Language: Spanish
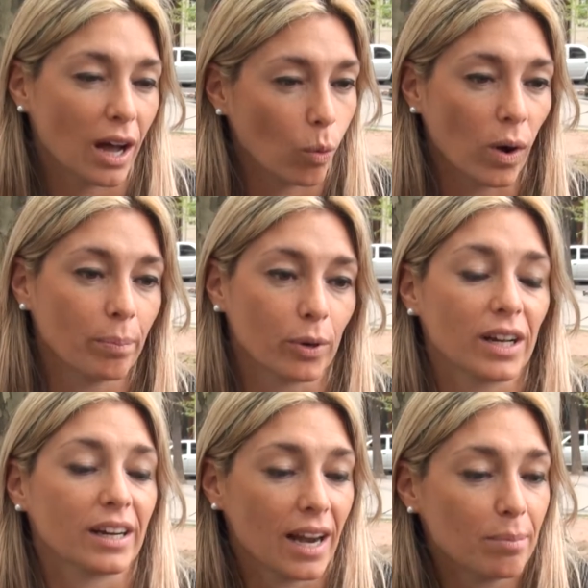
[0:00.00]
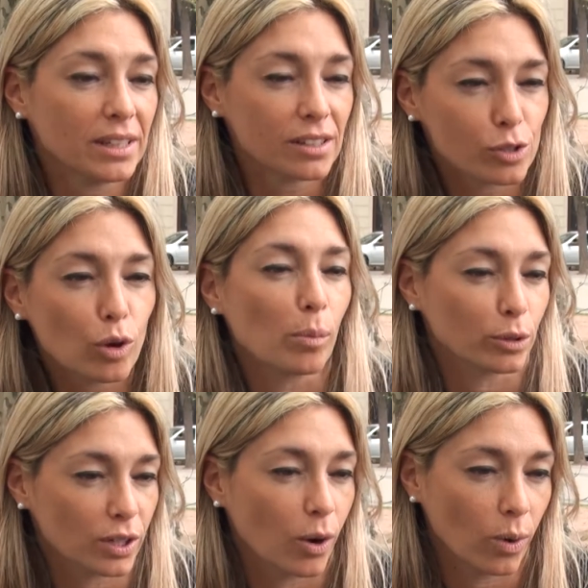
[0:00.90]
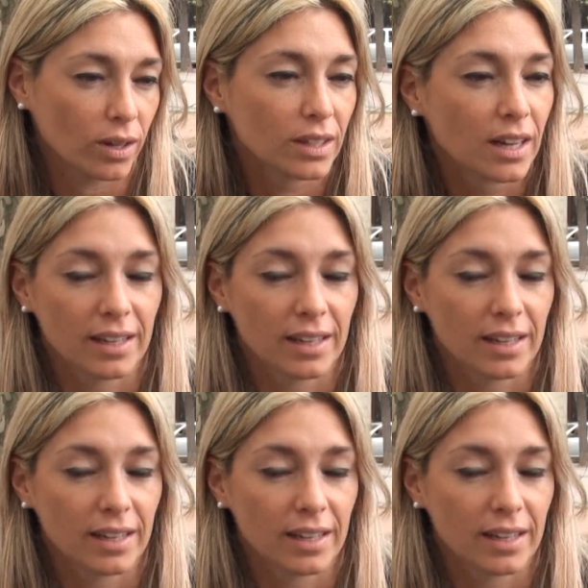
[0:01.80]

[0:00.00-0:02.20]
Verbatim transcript: agua porque realmente somos agua.